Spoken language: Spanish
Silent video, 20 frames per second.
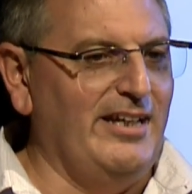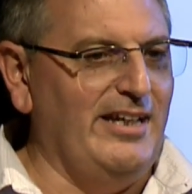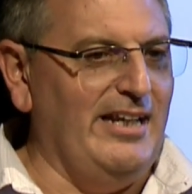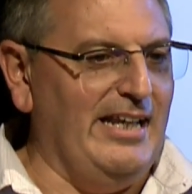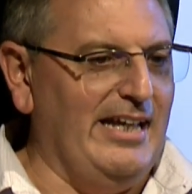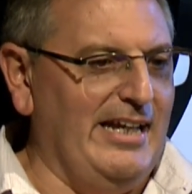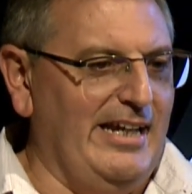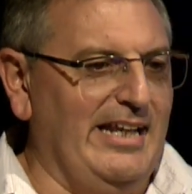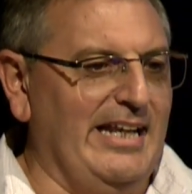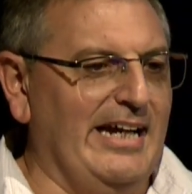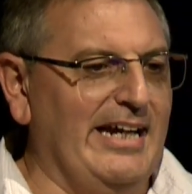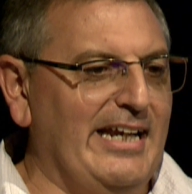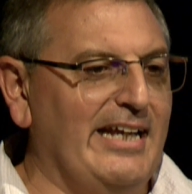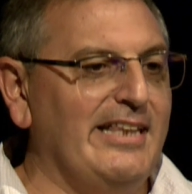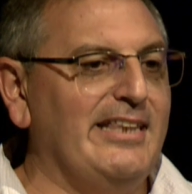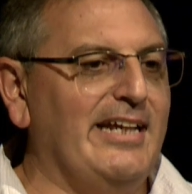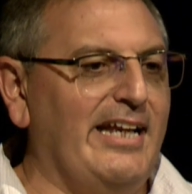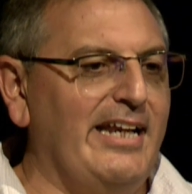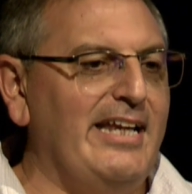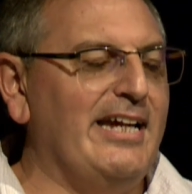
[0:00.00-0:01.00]
la,
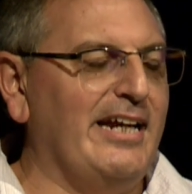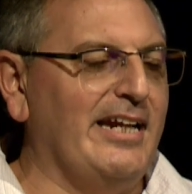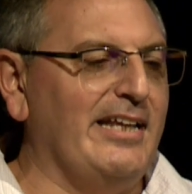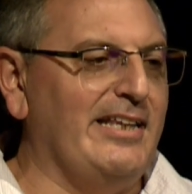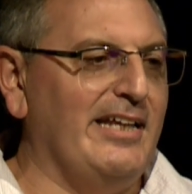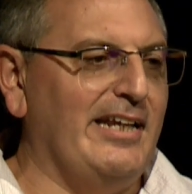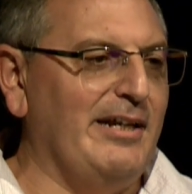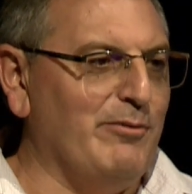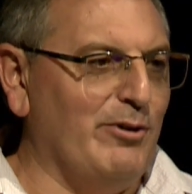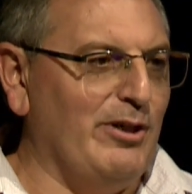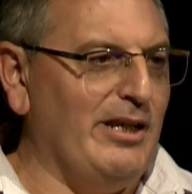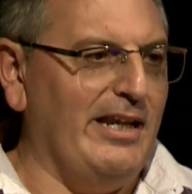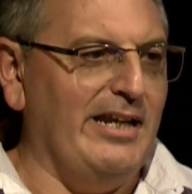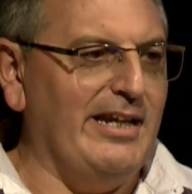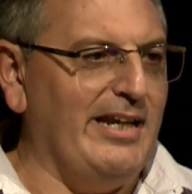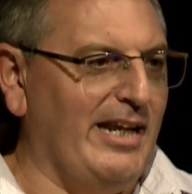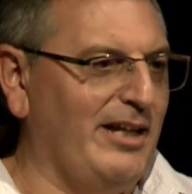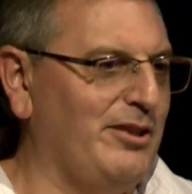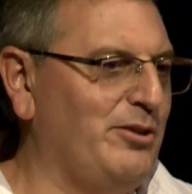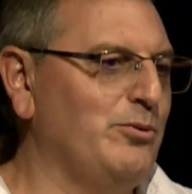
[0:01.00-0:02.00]
gran tarea que tenemos la
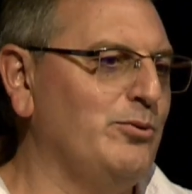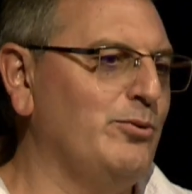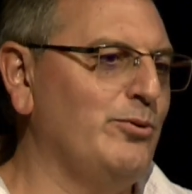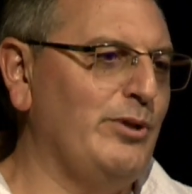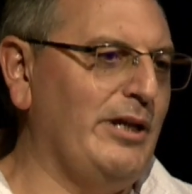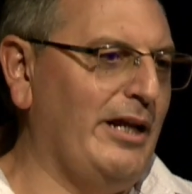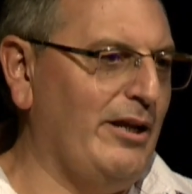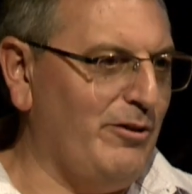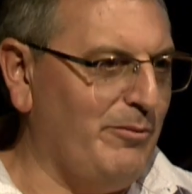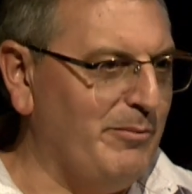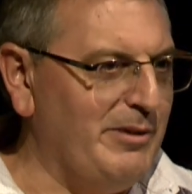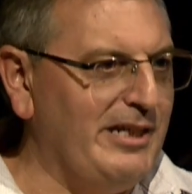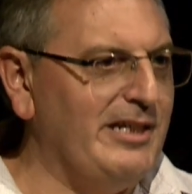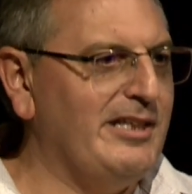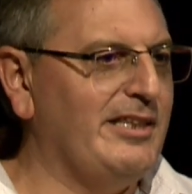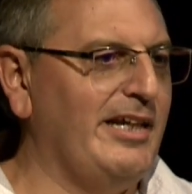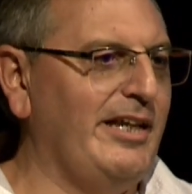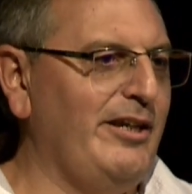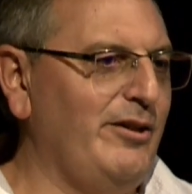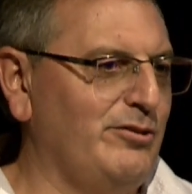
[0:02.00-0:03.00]
legislatura, los
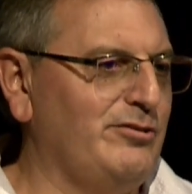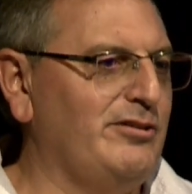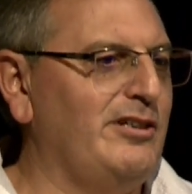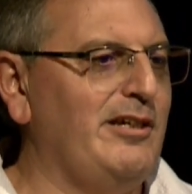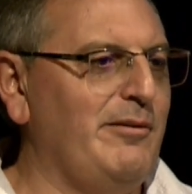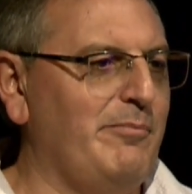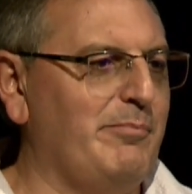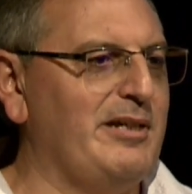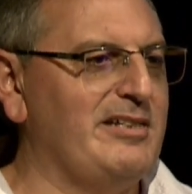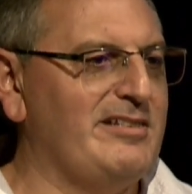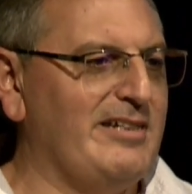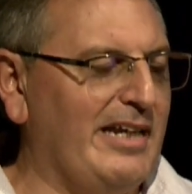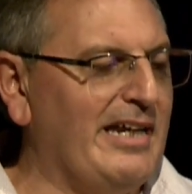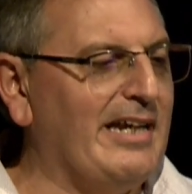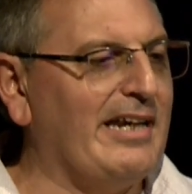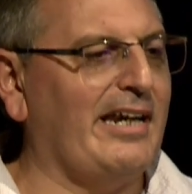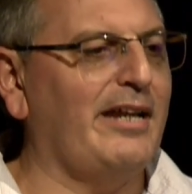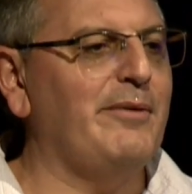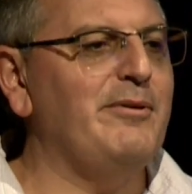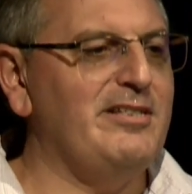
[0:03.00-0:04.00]
ministerios, es empezar
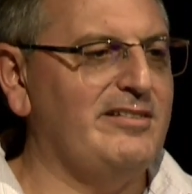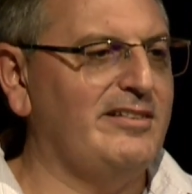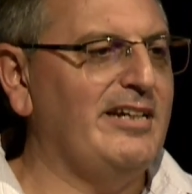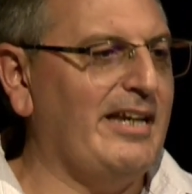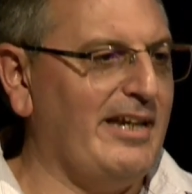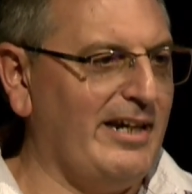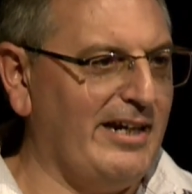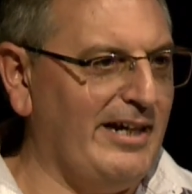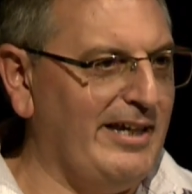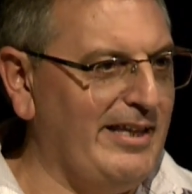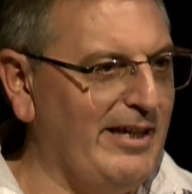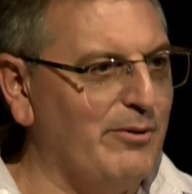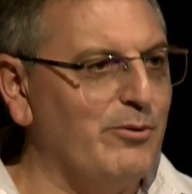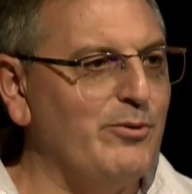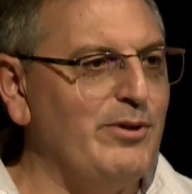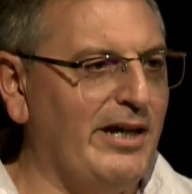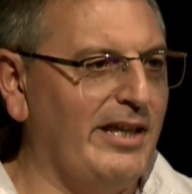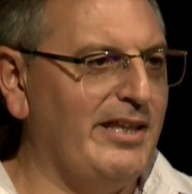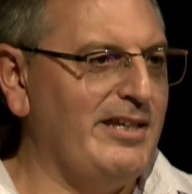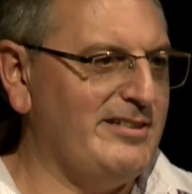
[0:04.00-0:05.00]
a revisar cada
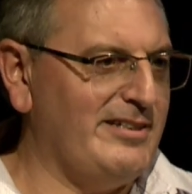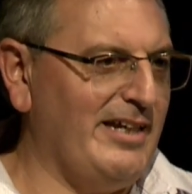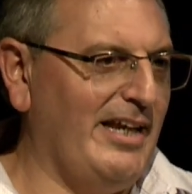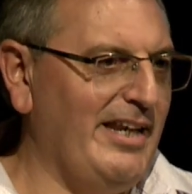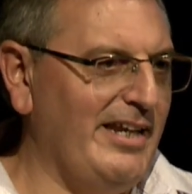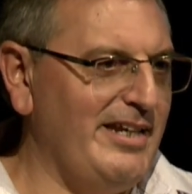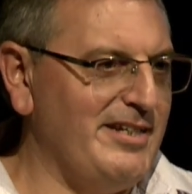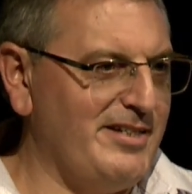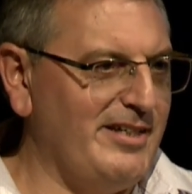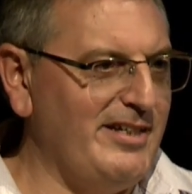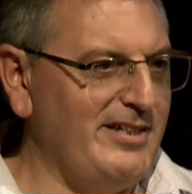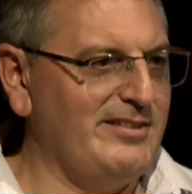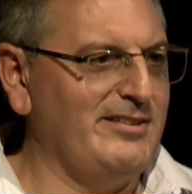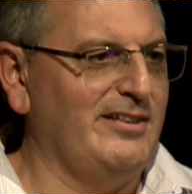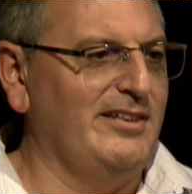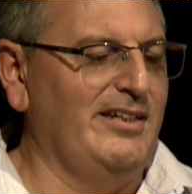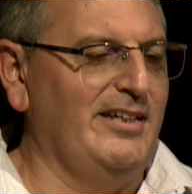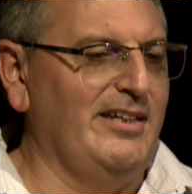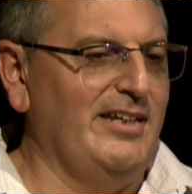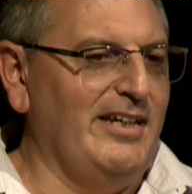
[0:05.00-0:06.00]
una de esas leyes
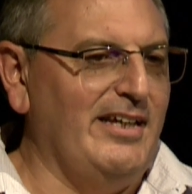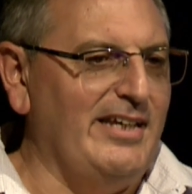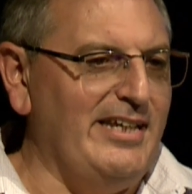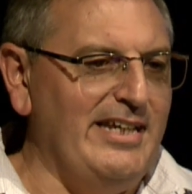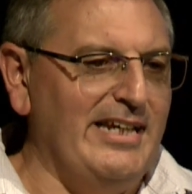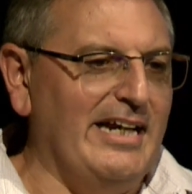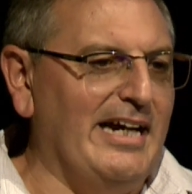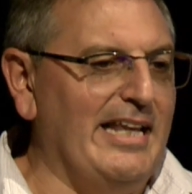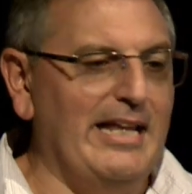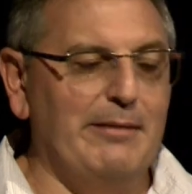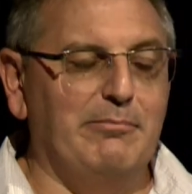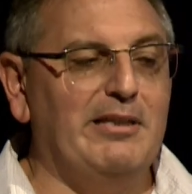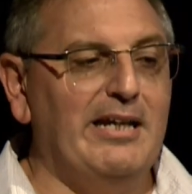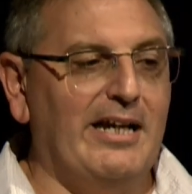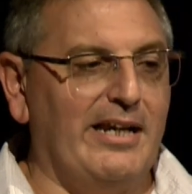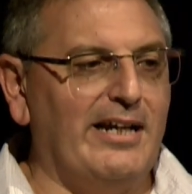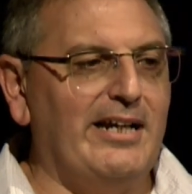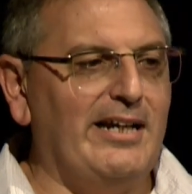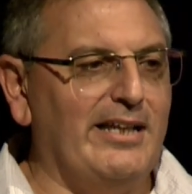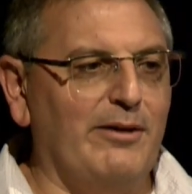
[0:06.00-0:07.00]
y
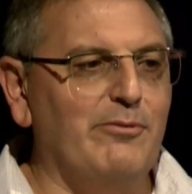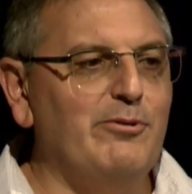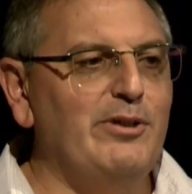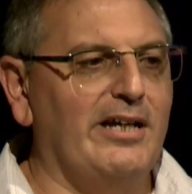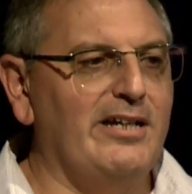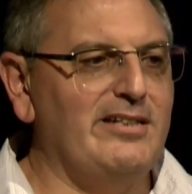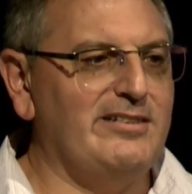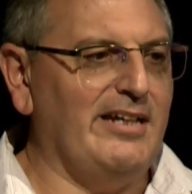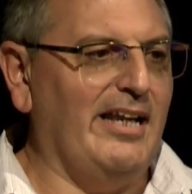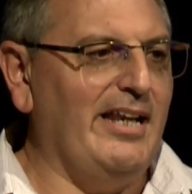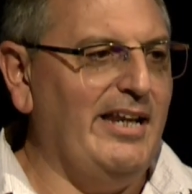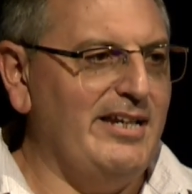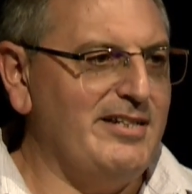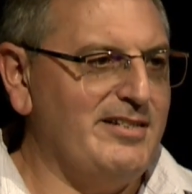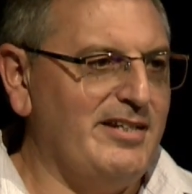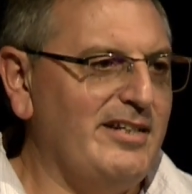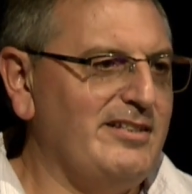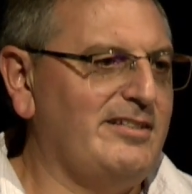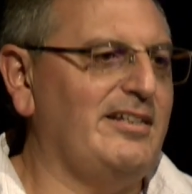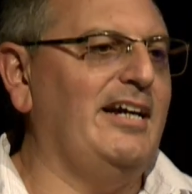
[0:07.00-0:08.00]
adaptar cada una de esas
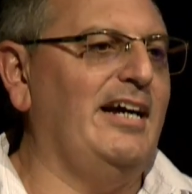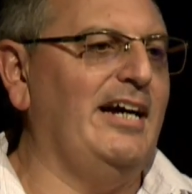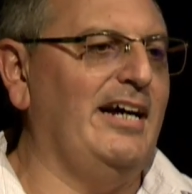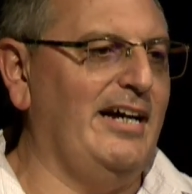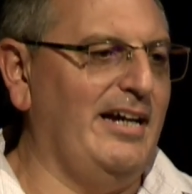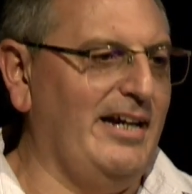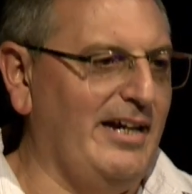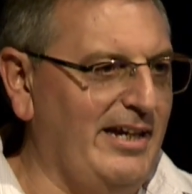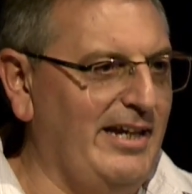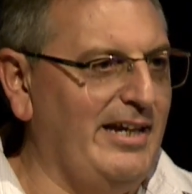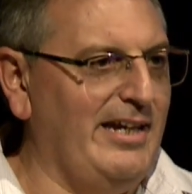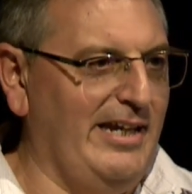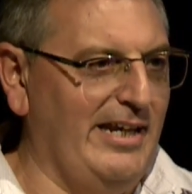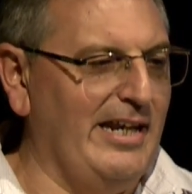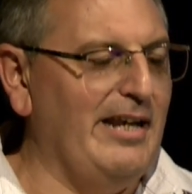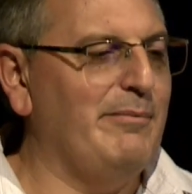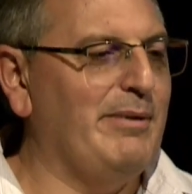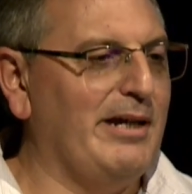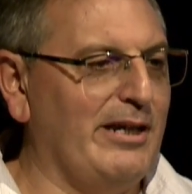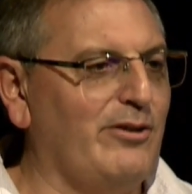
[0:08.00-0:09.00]
leyes eh, en
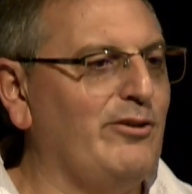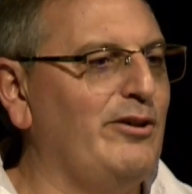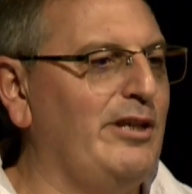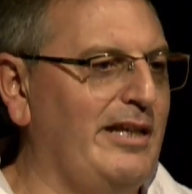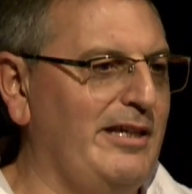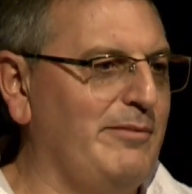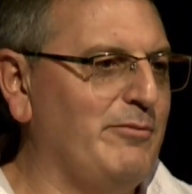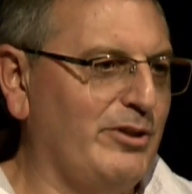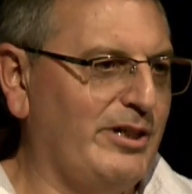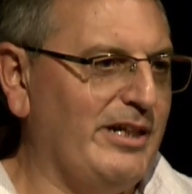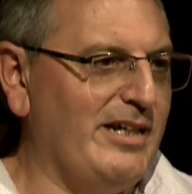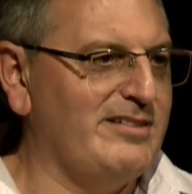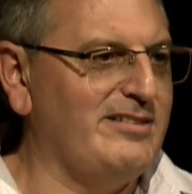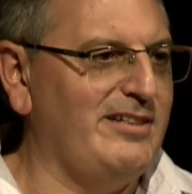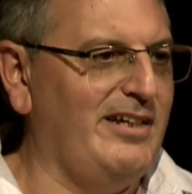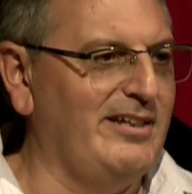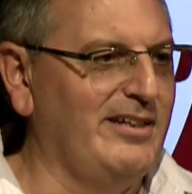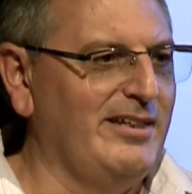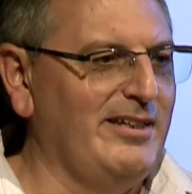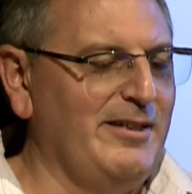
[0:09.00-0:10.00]
el marco de la
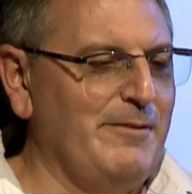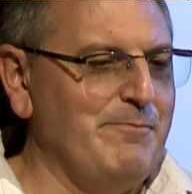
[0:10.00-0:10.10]
democracia.